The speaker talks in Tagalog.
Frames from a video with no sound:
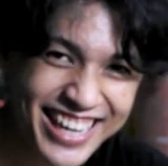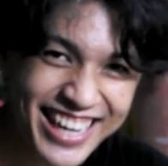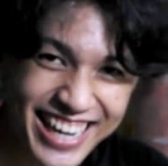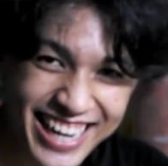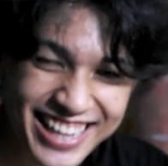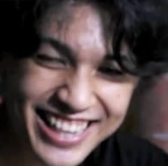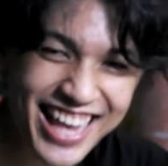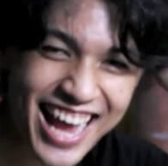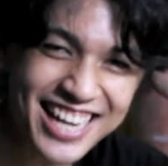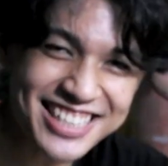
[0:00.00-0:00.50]

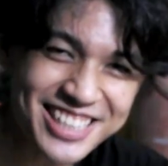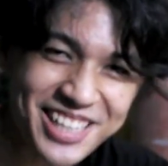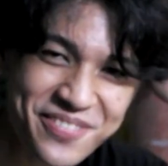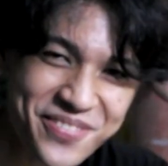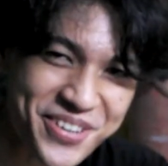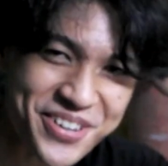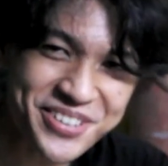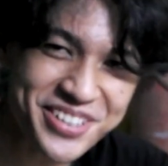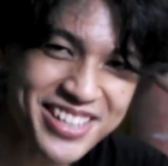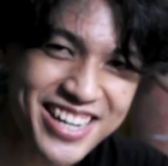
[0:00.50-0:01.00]
That's it
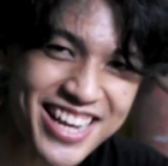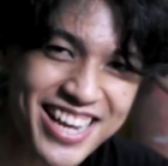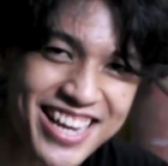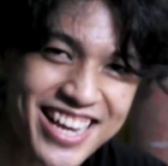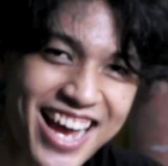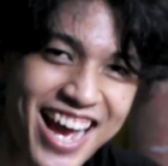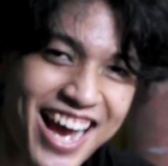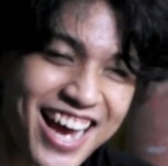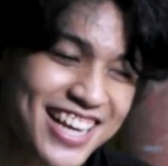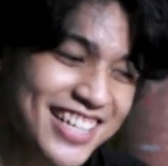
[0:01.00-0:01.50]
for today,
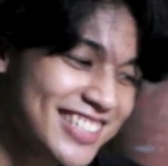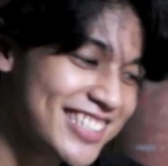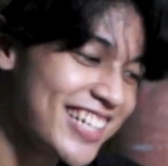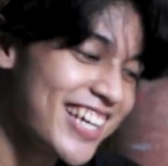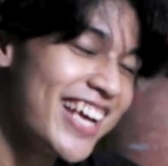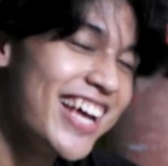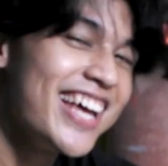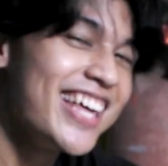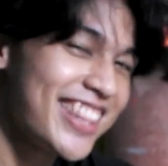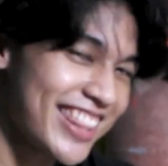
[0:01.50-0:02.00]
guys.
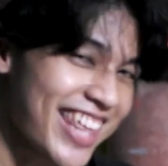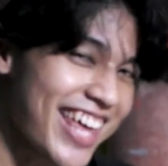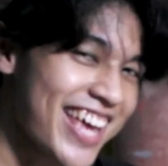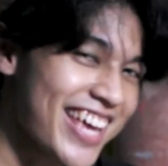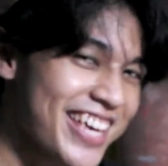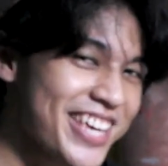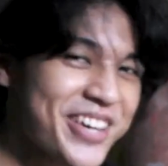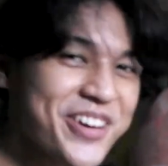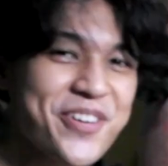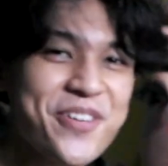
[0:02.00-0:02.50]

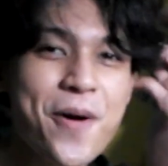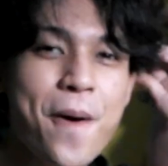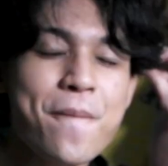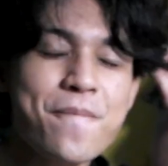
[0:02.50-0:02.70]
Thank you.